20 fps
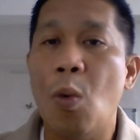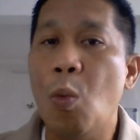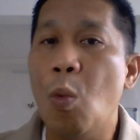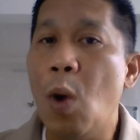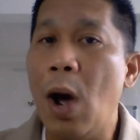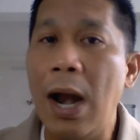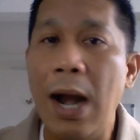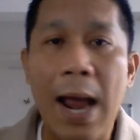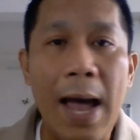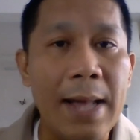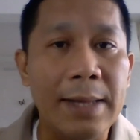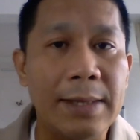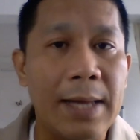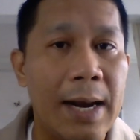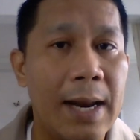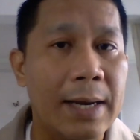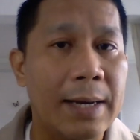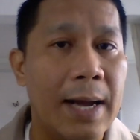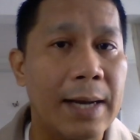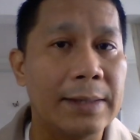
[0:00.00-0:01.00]
Wala
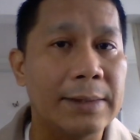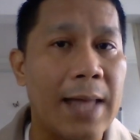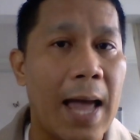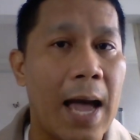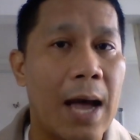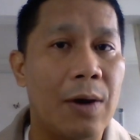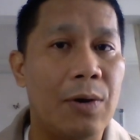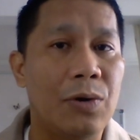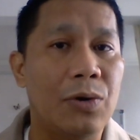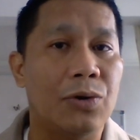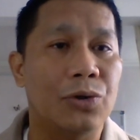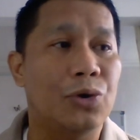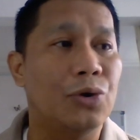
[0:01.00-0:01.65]
talagang tao.